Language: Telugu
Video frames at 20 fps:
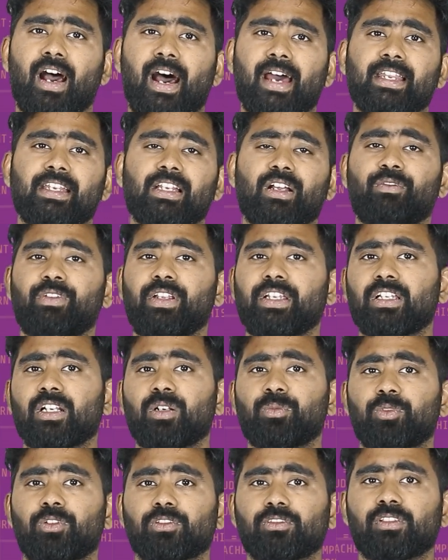అరే నా
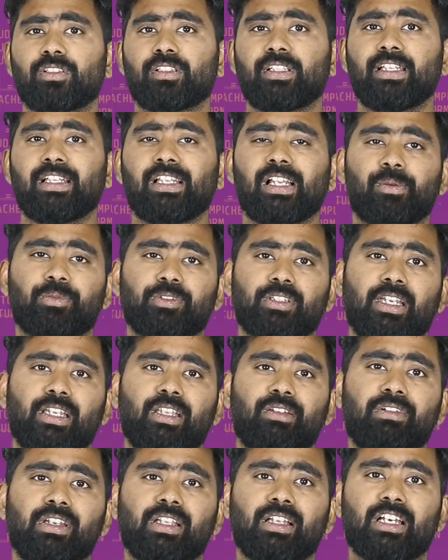వీకెండ్ పోతుంది లేకపోతే నా
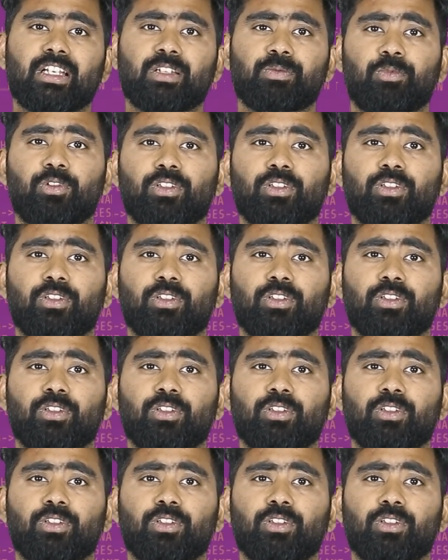ఈవినింగ్ అవర్స్